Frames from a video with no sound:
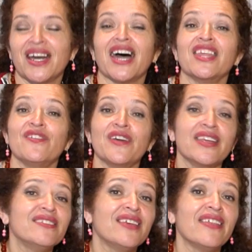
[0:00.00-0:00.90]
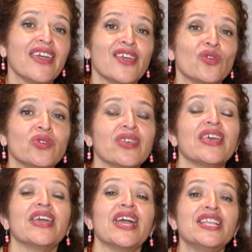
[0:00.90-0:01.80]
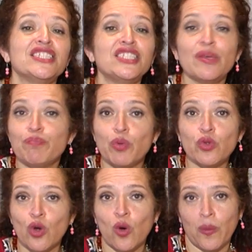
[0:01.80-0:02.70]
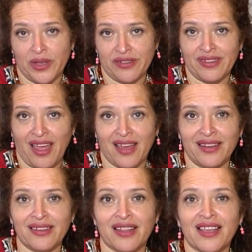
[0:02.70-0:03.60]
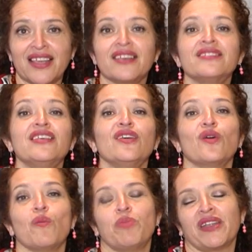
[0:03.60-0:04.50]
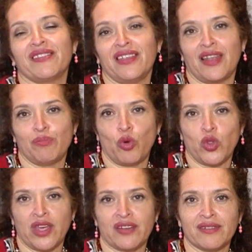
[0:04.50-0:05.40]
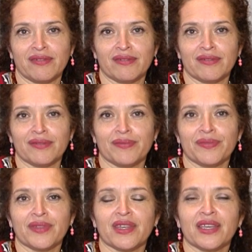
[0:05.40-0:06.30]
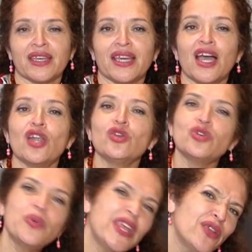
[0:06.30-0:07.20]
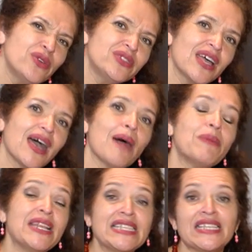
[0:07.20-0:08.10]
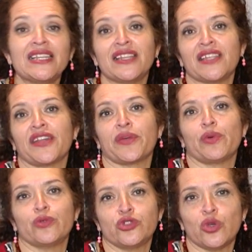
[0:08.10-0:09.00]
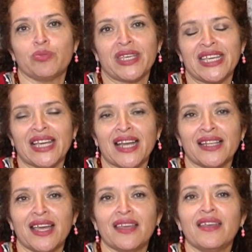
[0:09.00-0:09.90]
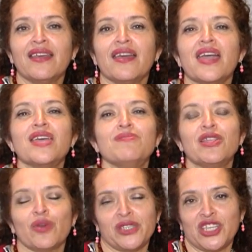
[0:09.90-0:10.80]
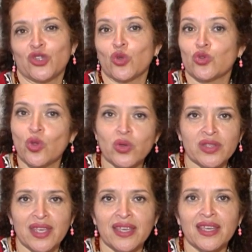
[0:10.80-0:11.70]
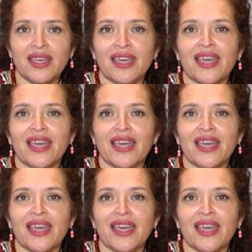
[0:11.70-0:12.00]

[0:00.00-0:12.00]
a diferencia de ellos, él sí pudo gobernar sin compartir el poder. Los obreros aparecen en la Revolución Mexicana en 1912,